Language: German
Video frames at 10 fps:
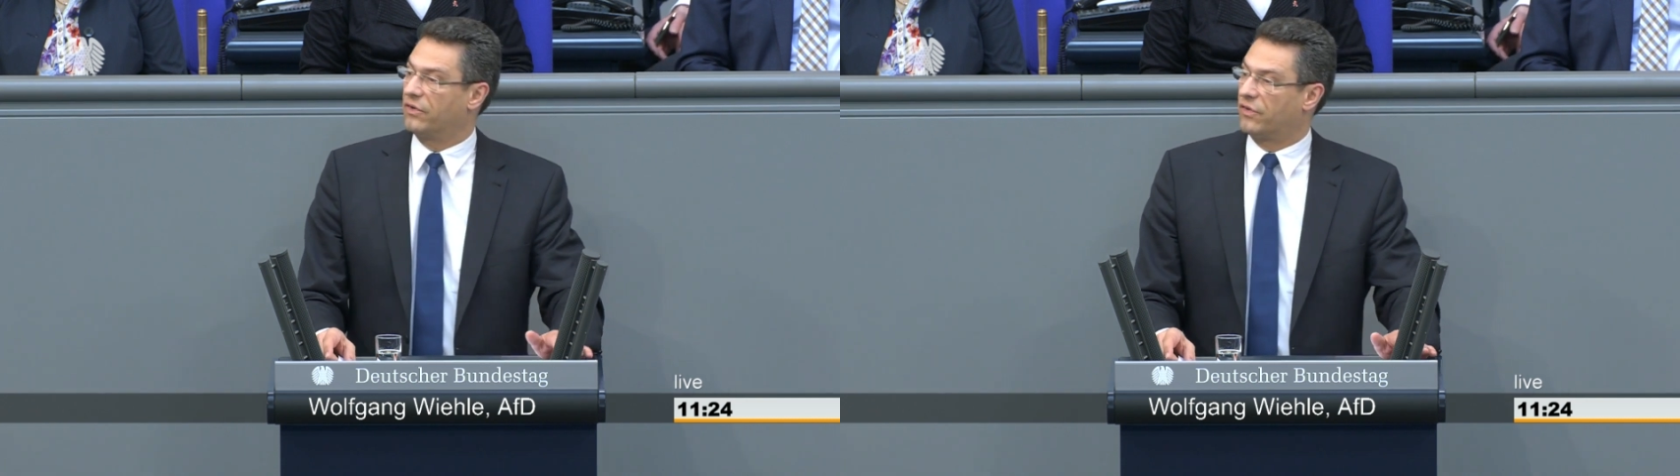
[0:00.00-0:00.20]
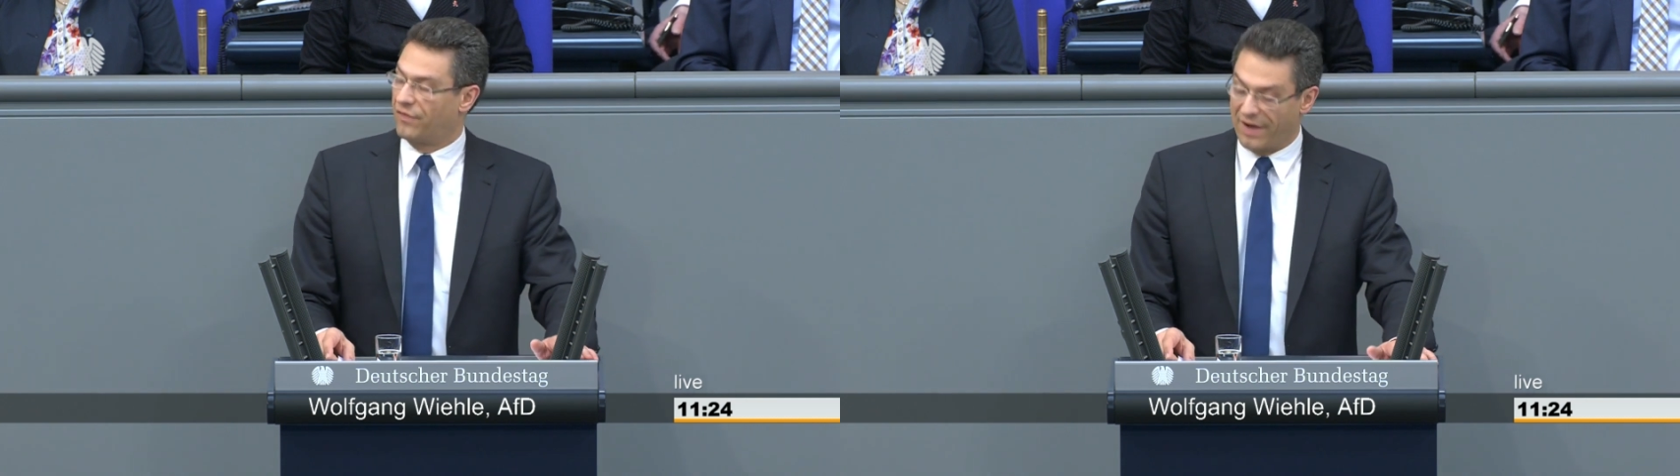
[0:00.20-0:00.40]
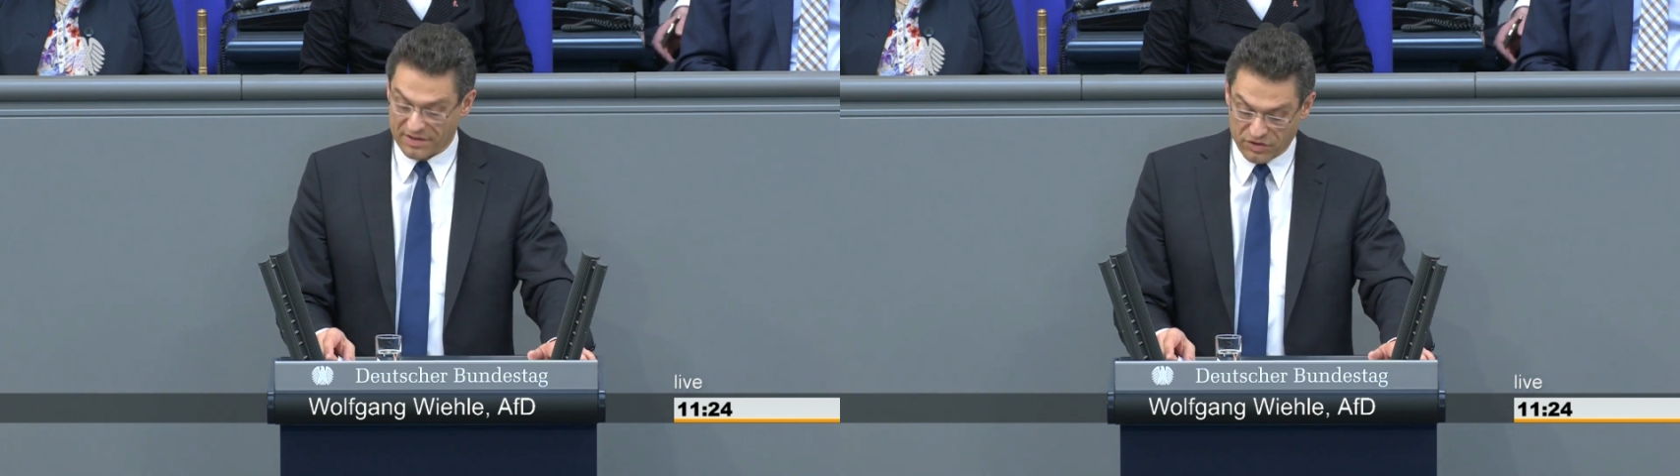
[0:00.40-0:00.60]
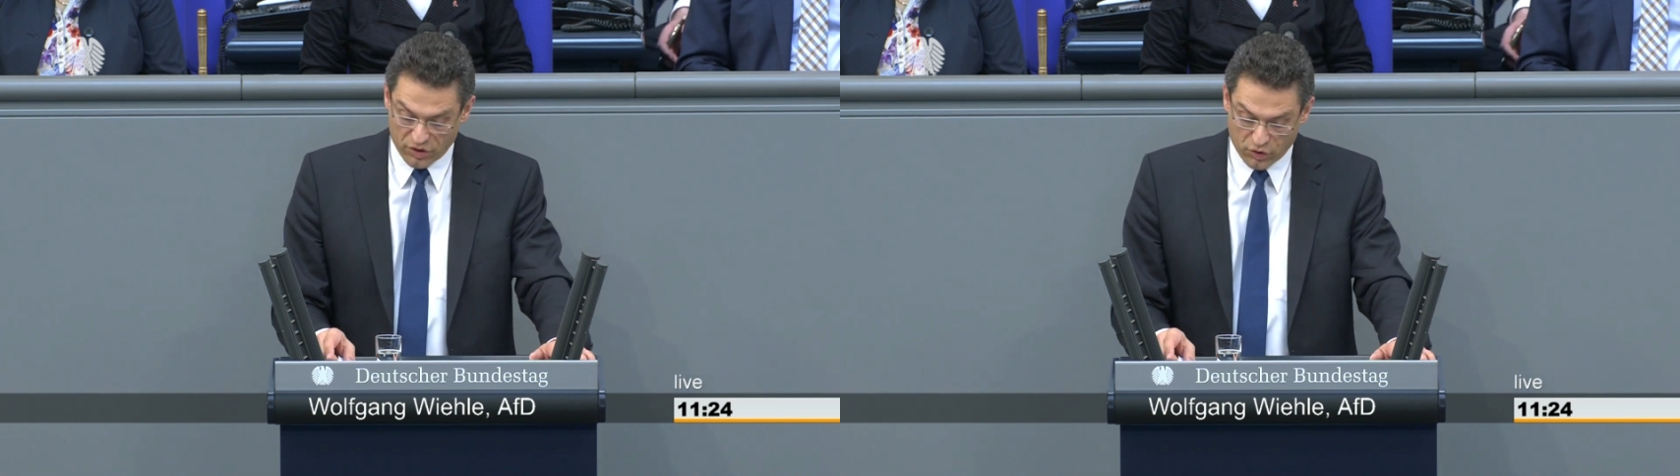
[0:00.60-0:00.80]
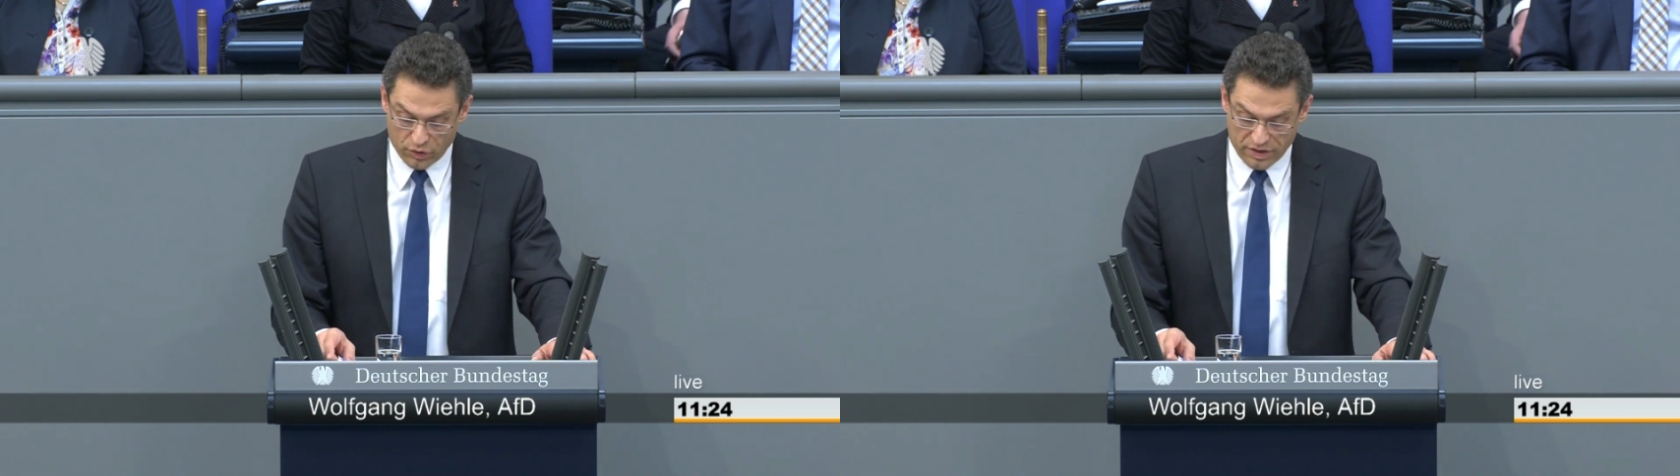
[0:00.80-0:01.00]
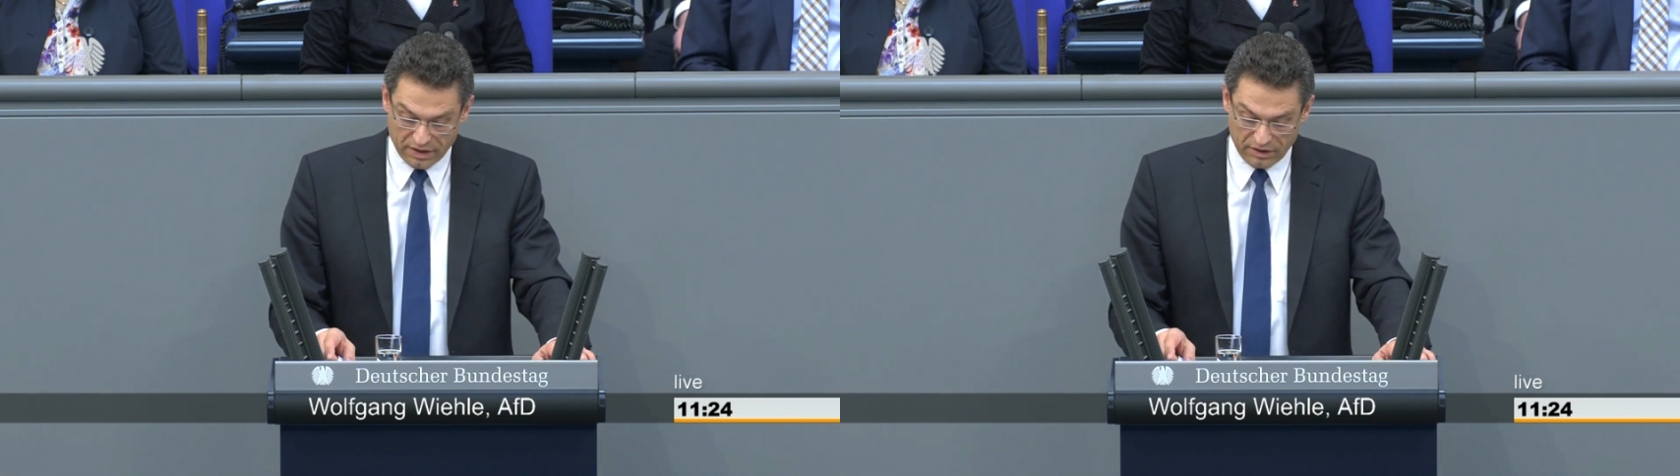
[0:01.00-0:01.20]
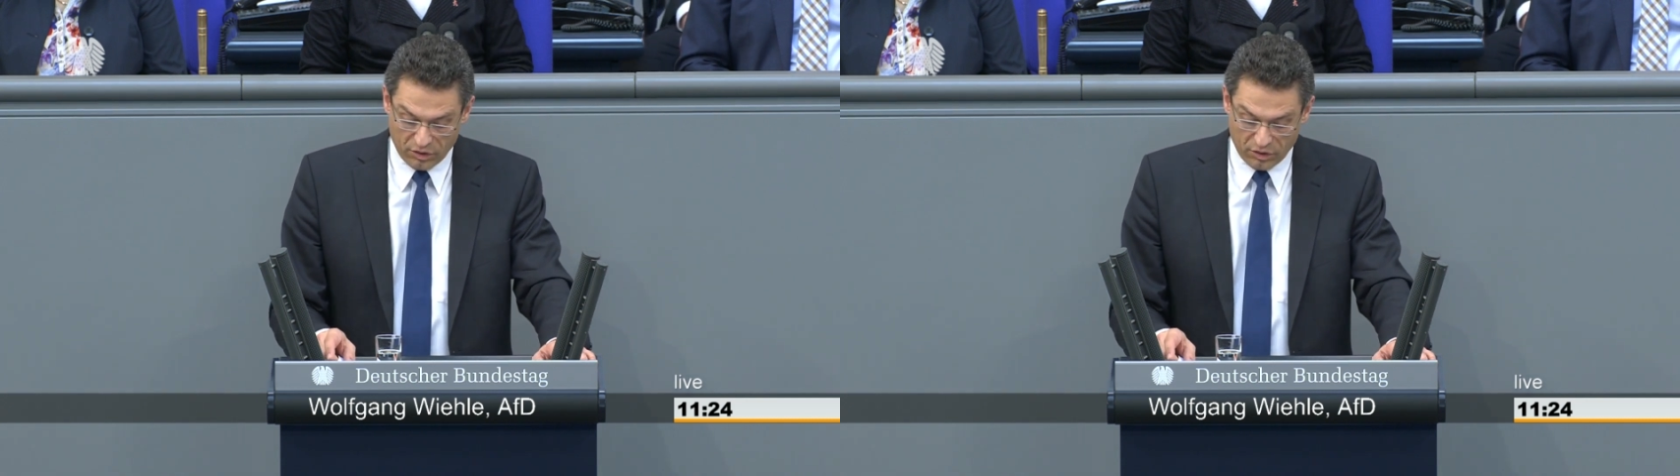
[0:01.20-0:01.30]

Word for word: und fahrzeugkundigen